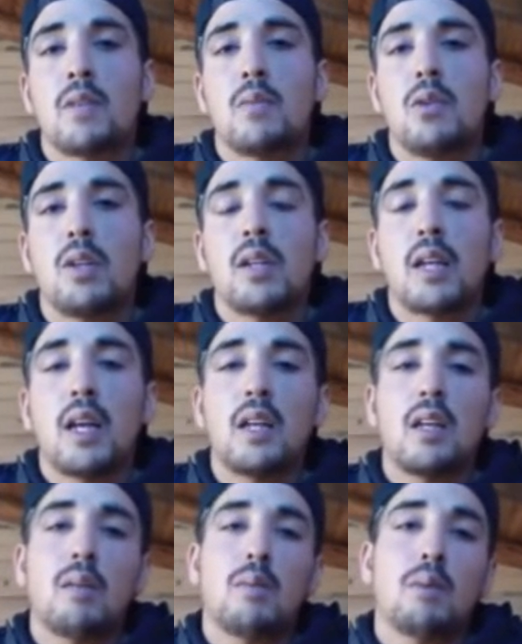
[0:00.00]
Y bueno, y
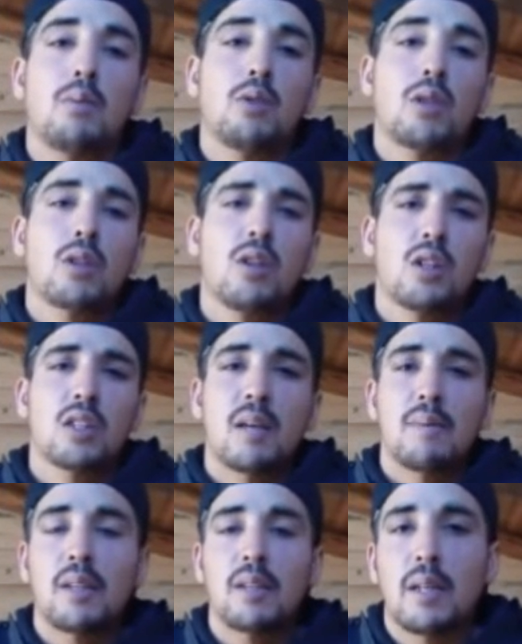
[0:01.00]
ahí vi muchas cosas,
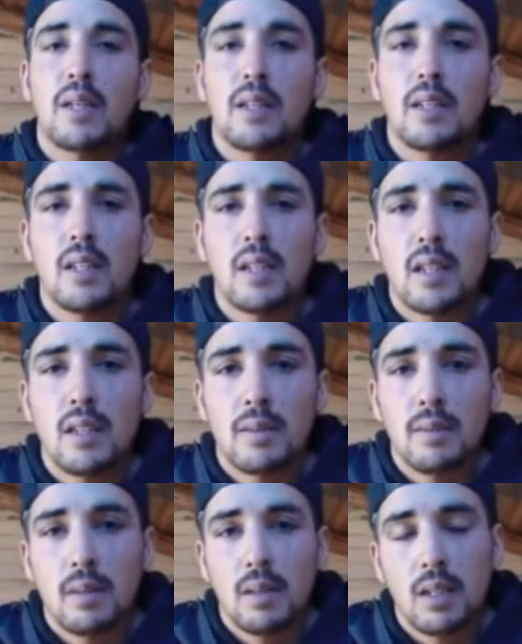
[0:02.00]
aprendí
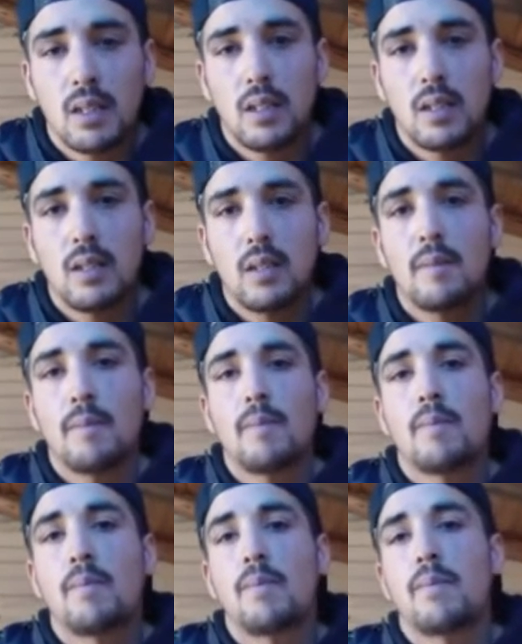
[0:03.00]
panadería, eh,
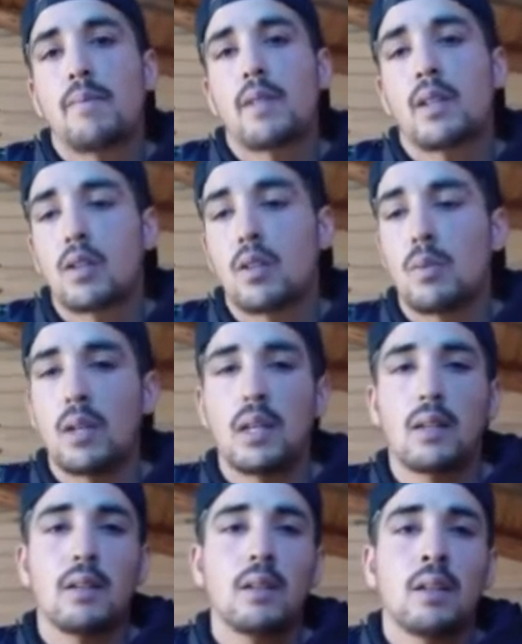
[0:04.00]
como
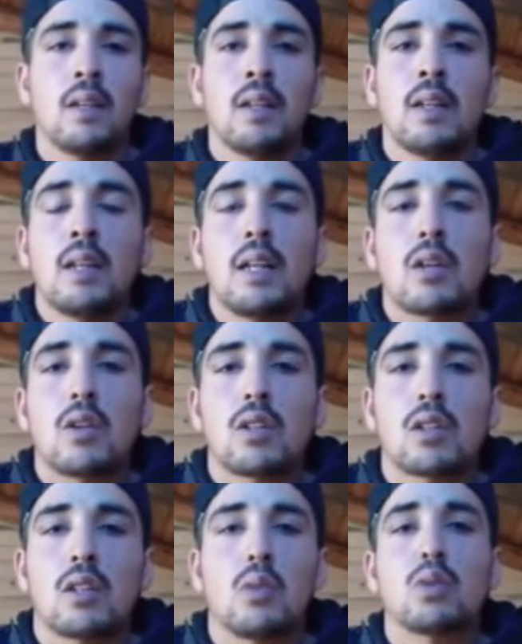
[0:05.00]
las
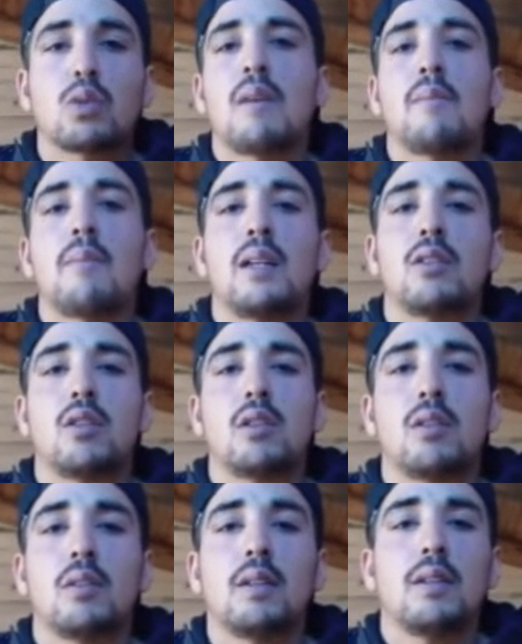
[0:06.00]
cosas que usaba mal
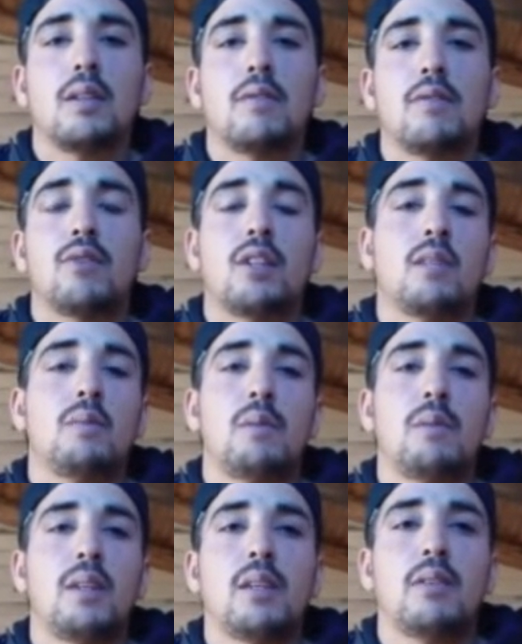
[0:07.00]
yo fuera de
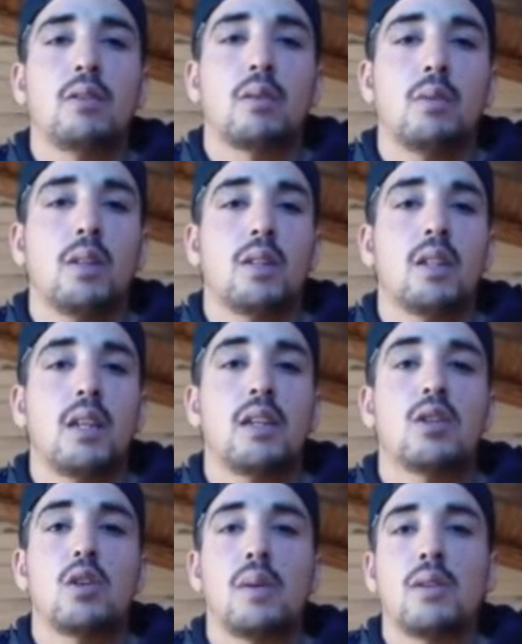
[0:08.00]
mi vida, como decía
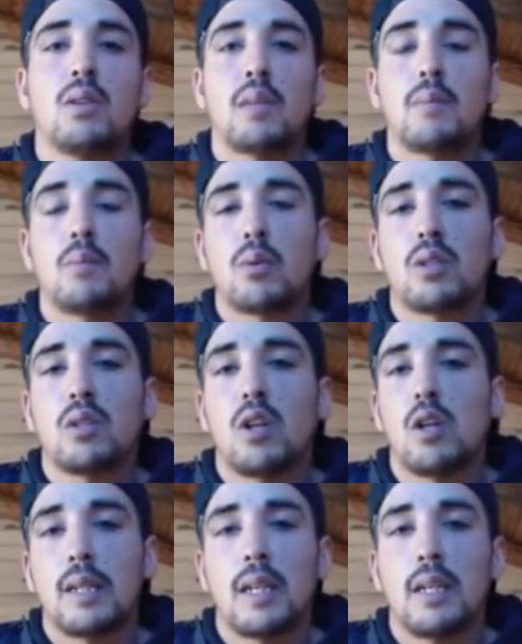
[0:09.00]
Andrés Robando, las puse en
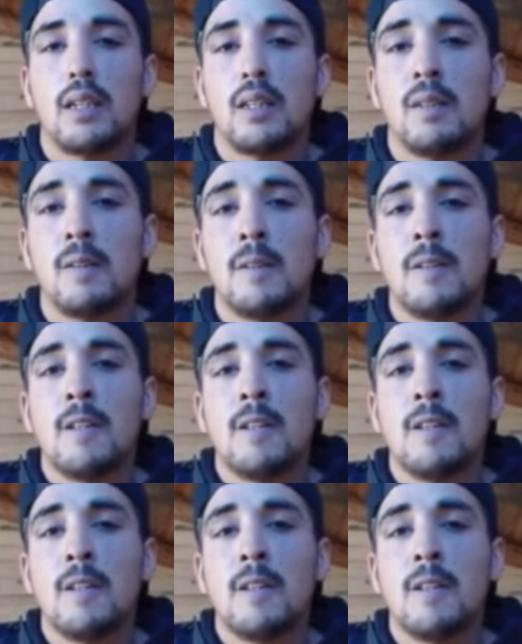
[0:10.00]
obra ahí